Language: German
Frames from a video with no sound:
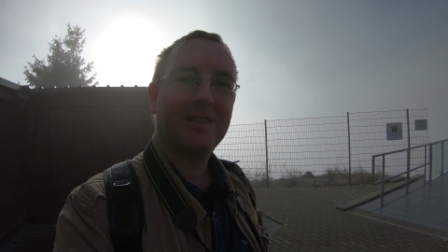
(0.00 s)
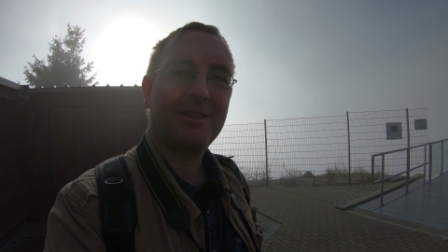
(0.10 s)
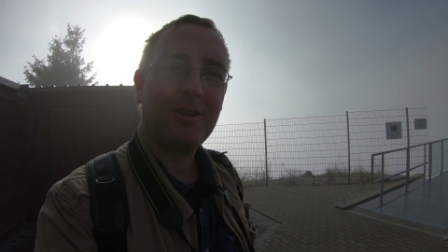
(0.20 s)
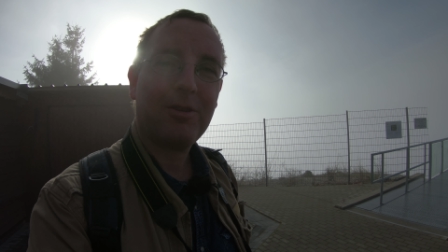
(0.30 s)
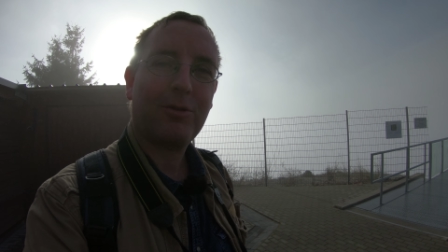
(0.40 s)

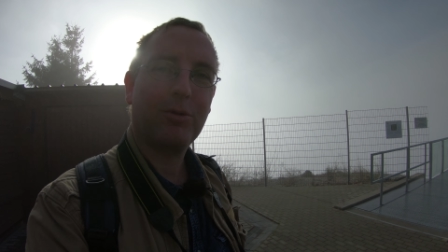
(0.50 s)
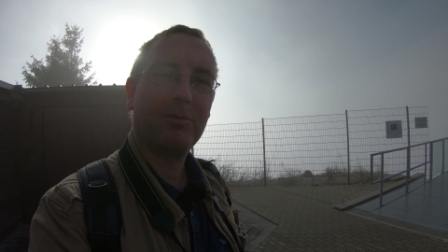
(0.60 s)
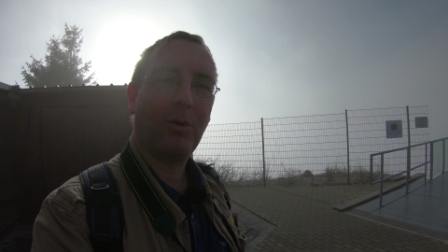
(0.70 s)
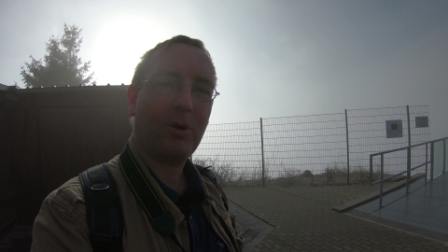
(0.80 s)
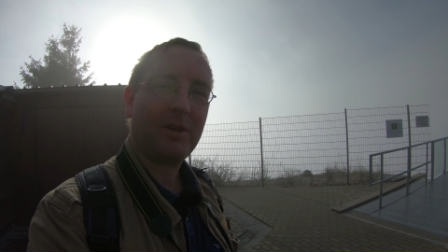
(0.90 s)
So,
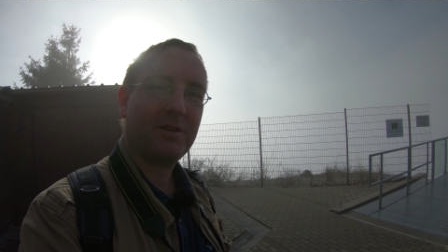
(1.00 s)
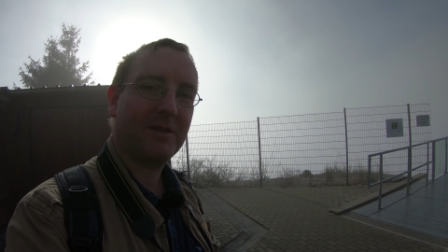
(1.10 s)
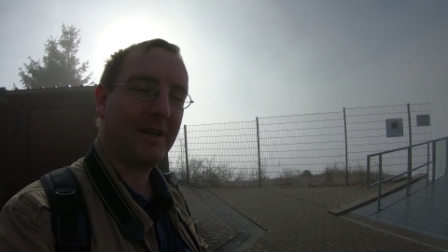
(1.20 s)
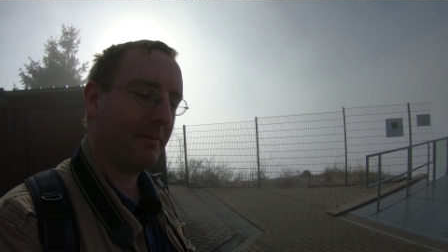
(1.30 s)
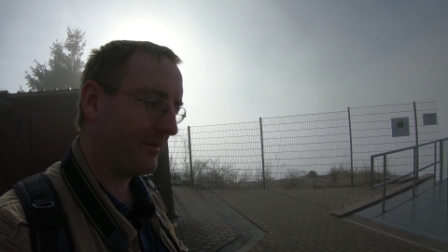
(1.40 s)
guten Morgen
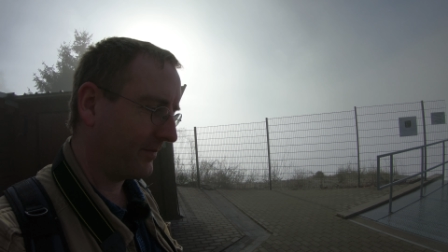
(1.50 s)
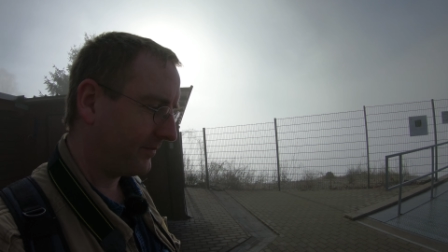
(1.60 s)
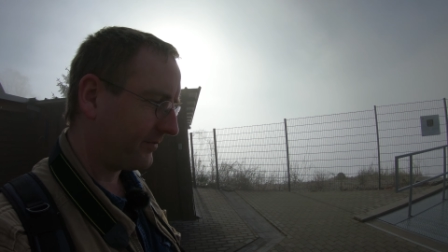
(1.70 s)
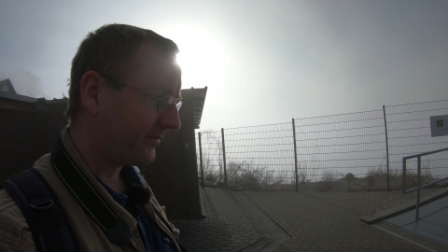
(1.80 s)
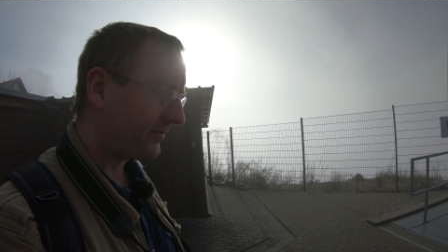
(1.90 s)
zusammen.
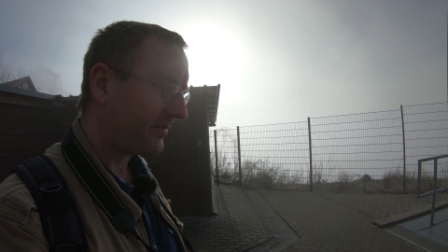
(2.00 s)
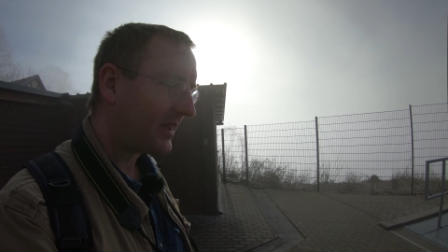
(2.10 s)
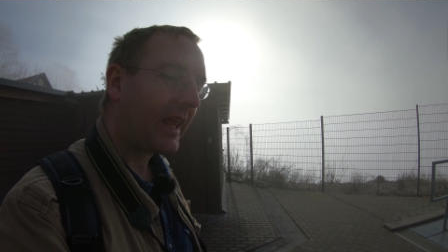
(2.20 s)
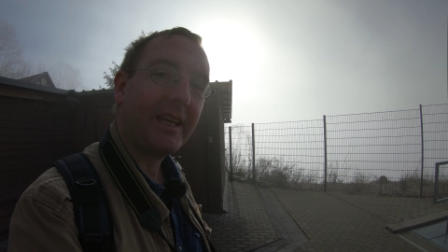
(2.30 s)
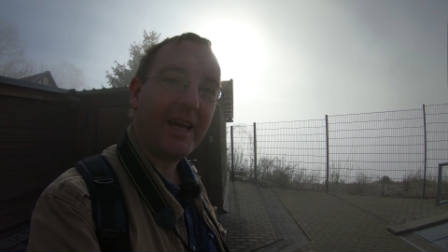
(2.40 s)

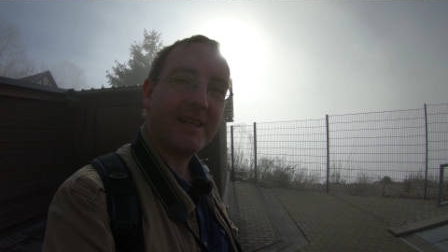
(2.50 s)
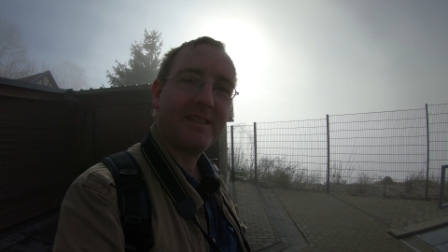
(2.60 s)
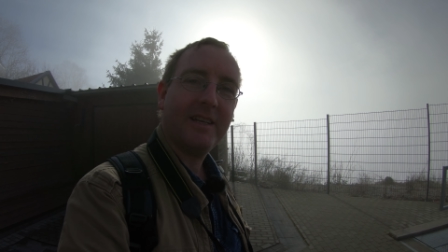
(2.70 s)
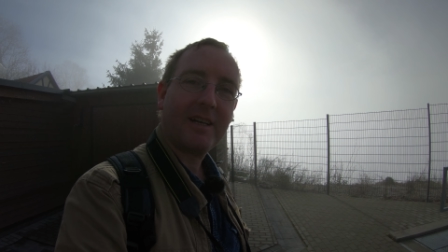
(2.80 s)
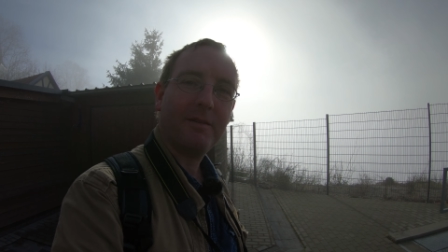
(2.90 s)
Die
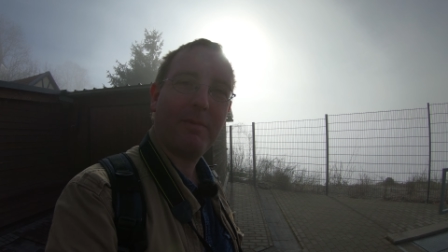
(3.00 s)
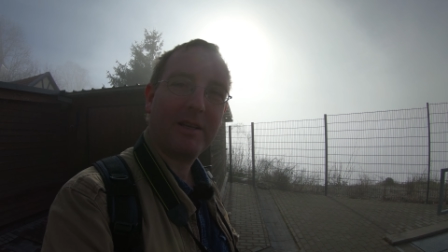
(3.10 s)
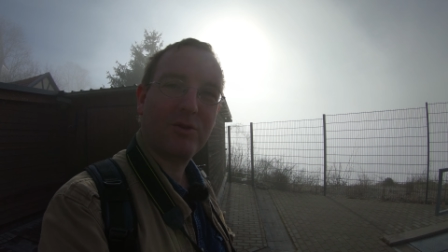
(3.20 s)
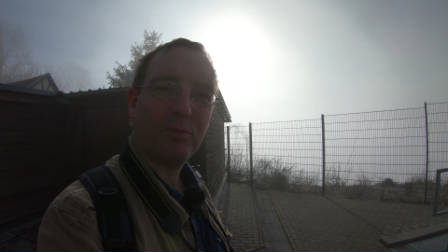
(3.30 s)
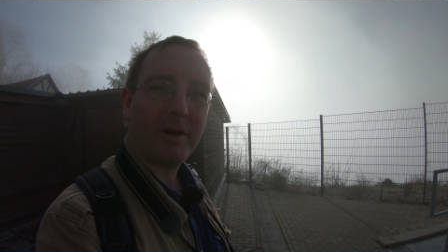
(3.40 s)
erste Nacht in
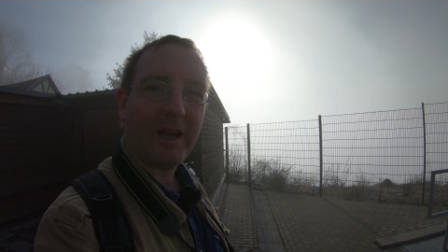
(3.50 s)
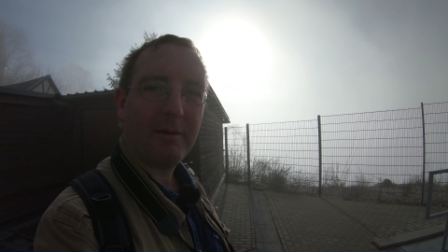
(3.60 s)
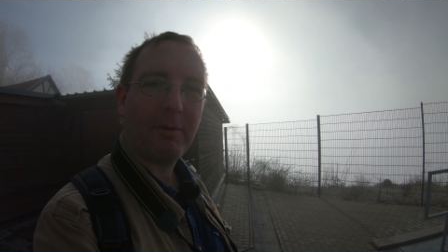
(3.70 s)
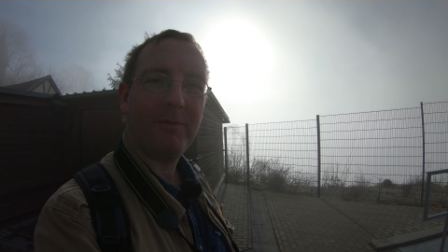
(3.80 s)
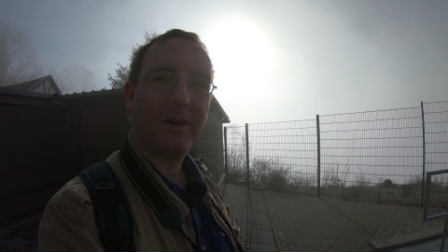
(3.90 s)
Bad
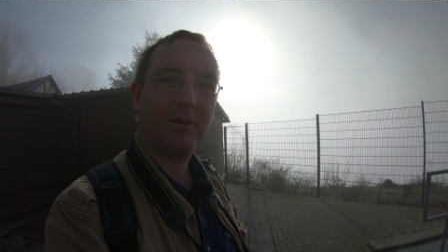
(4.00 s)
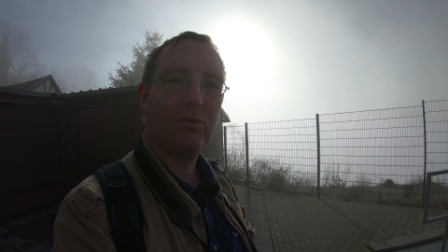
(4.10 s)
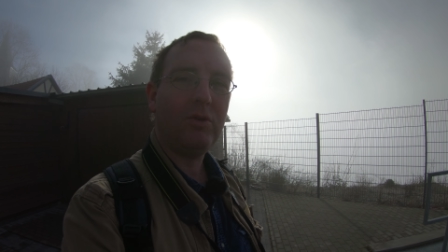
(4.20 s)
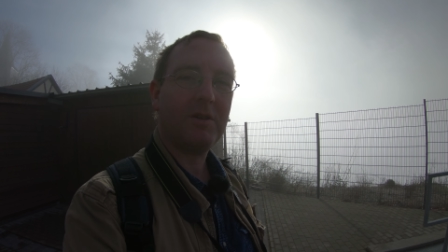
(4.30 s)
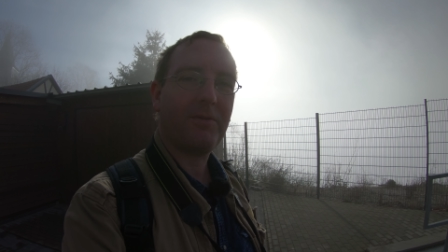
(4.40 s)
Sobernheim haben wir
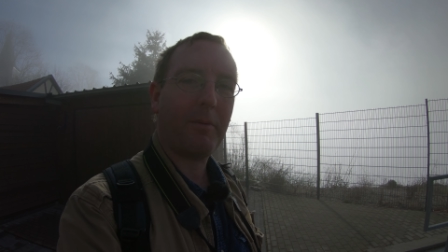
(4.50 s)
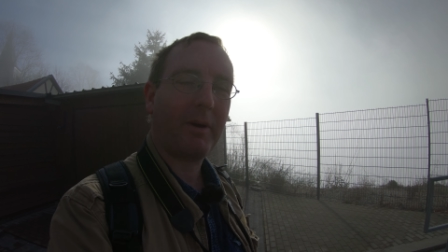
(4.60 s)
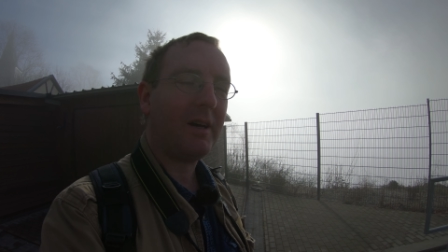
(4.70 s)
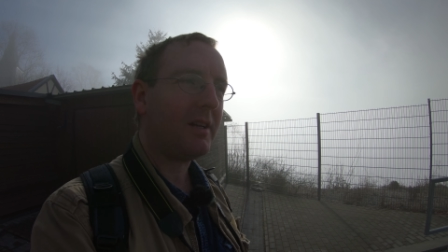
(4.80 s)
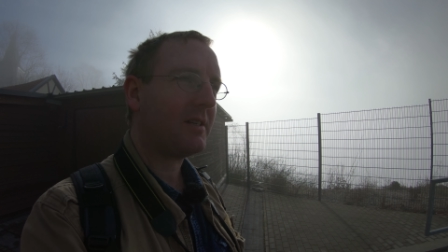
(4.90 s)
gut
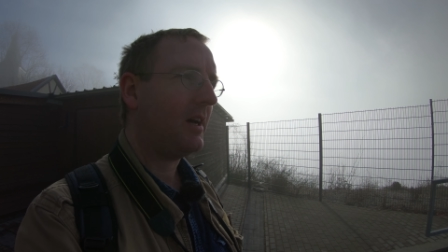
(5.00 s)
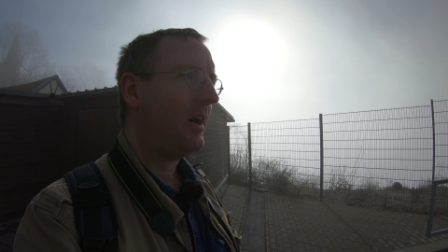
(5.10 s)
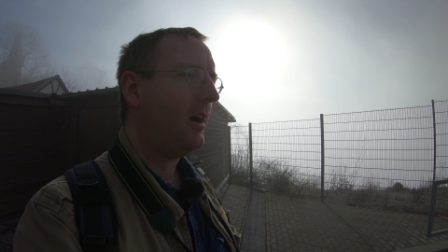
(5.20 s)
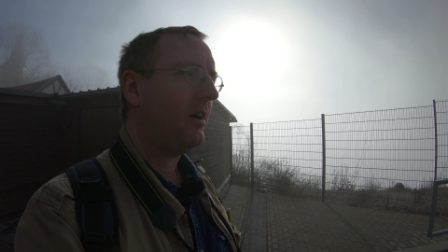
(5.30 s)
verbracht.